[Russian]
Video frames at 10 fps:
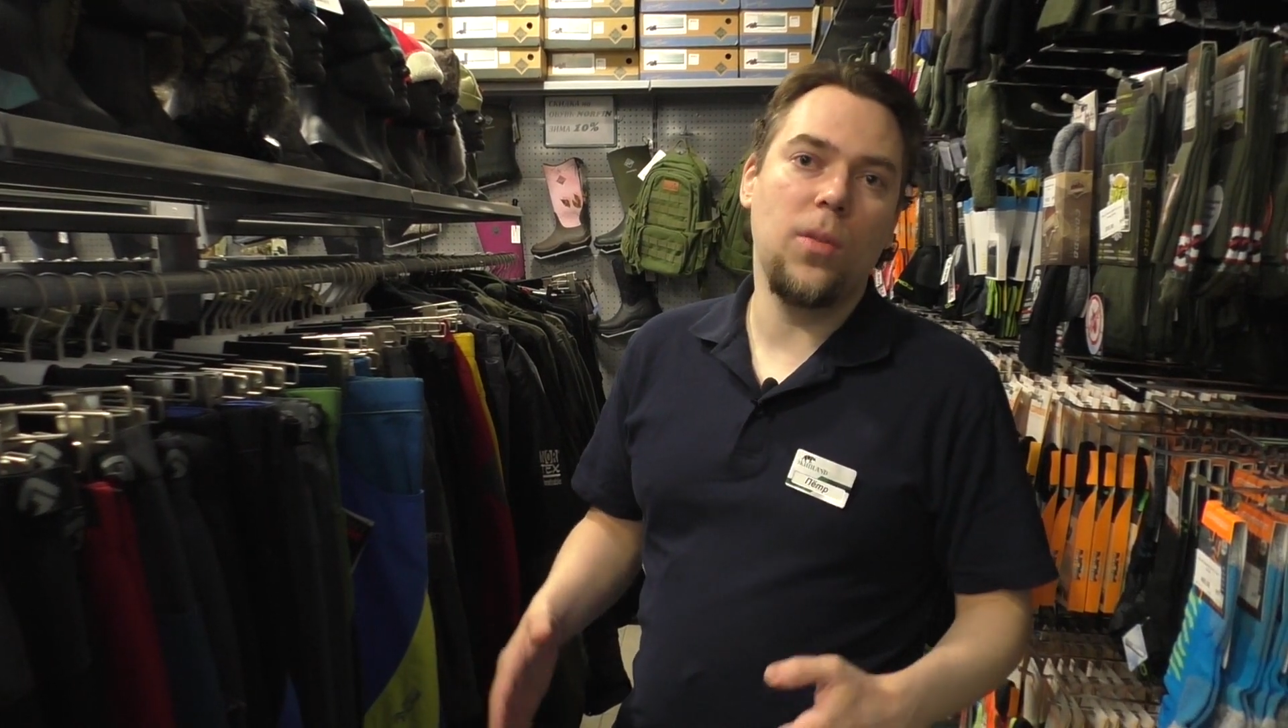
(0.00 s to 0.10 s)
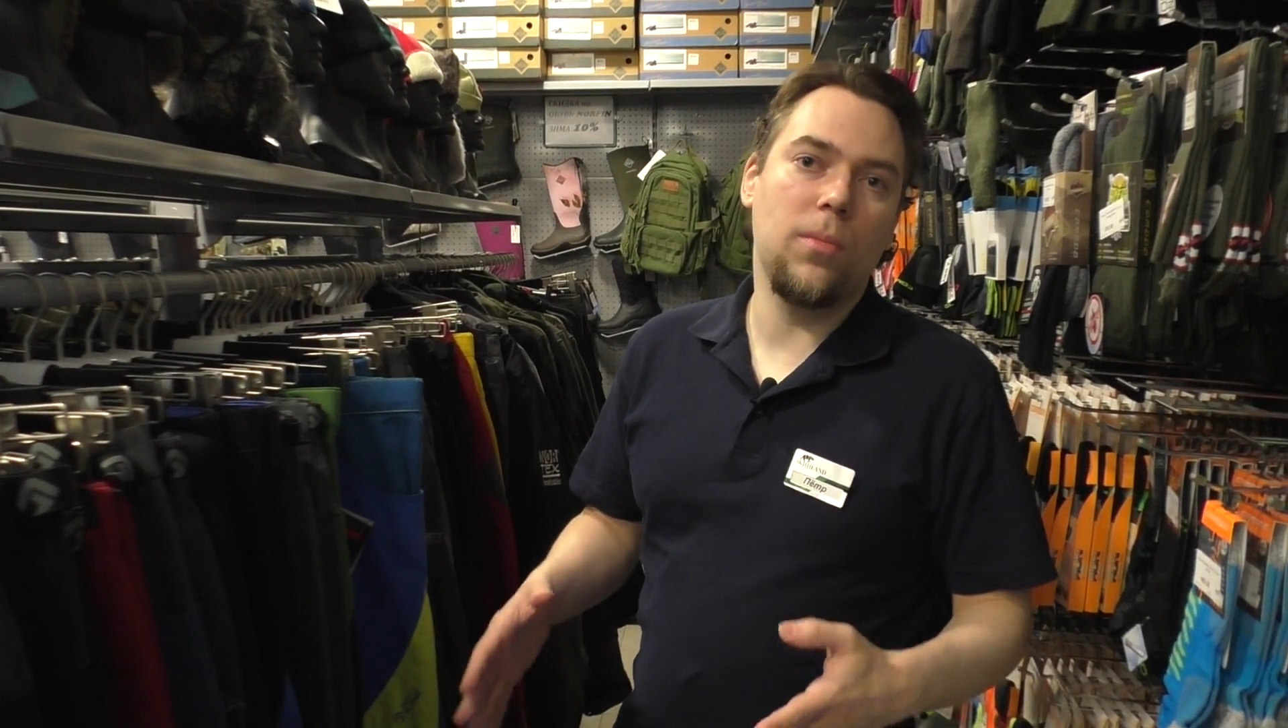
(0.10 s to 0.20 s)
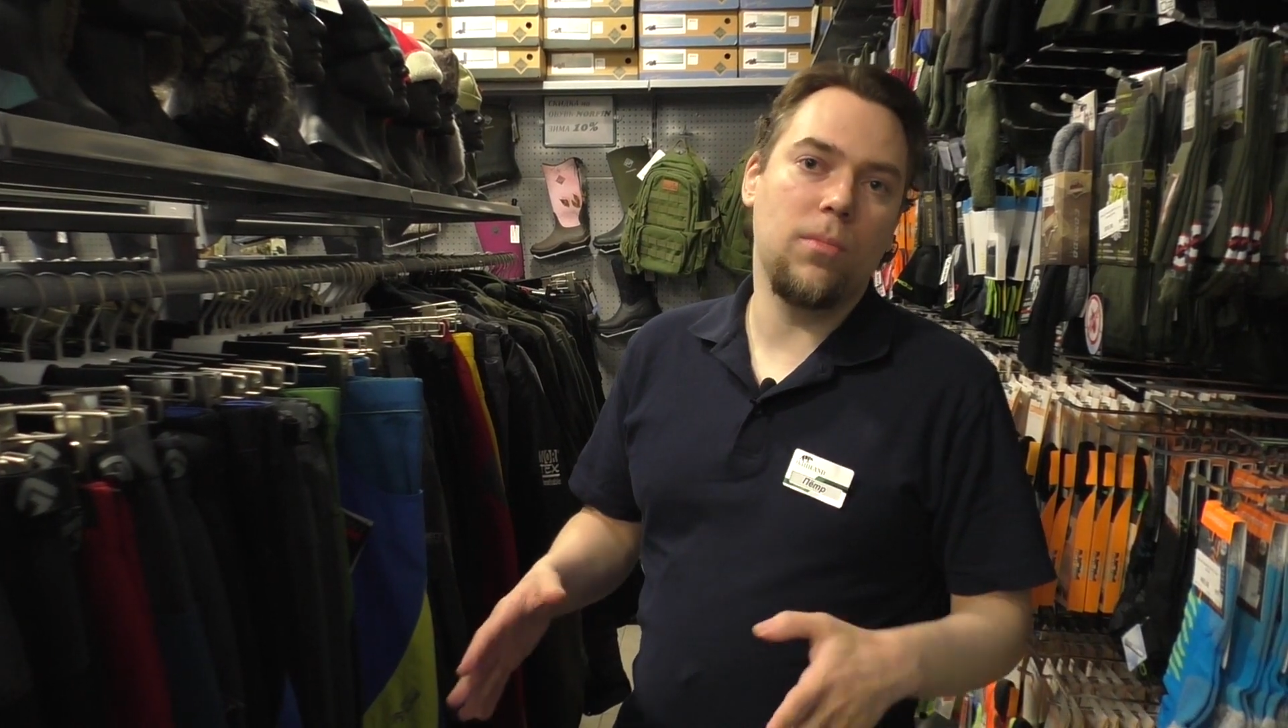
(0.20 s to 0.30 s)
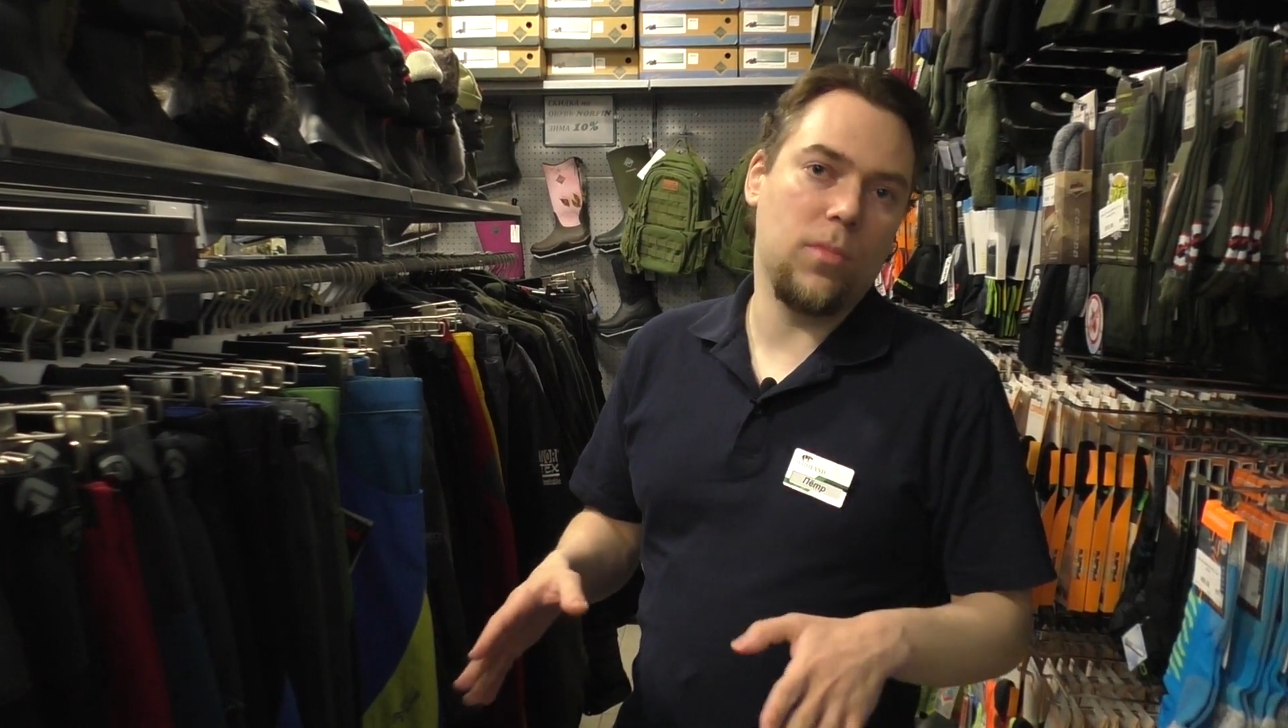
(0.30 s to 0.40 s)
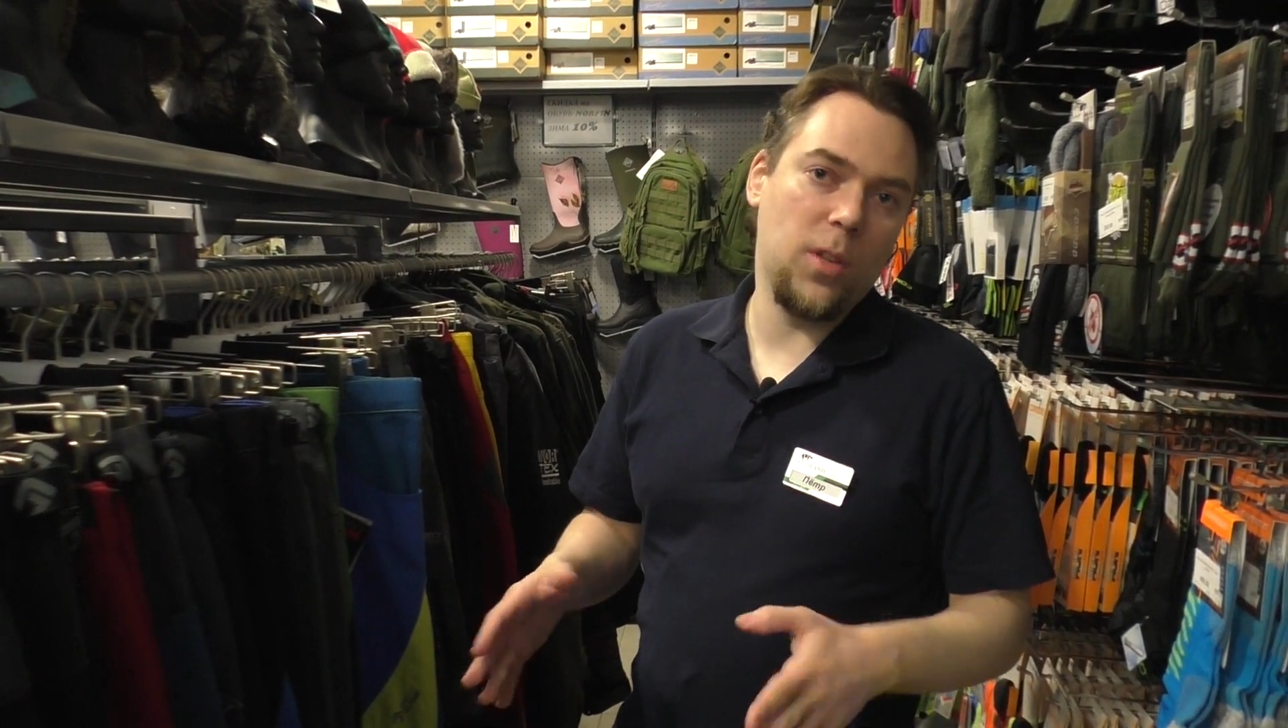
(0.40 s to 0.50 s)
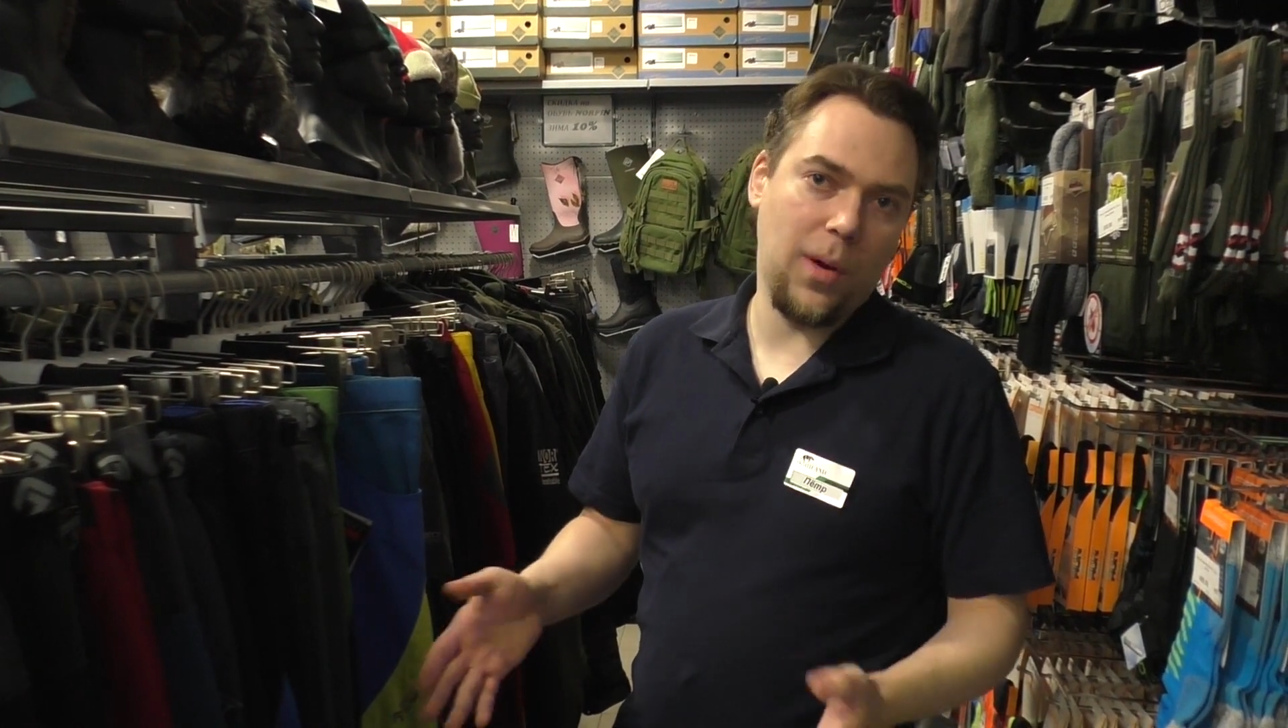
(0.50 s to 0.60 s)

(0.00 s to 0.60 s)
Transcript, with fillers: и не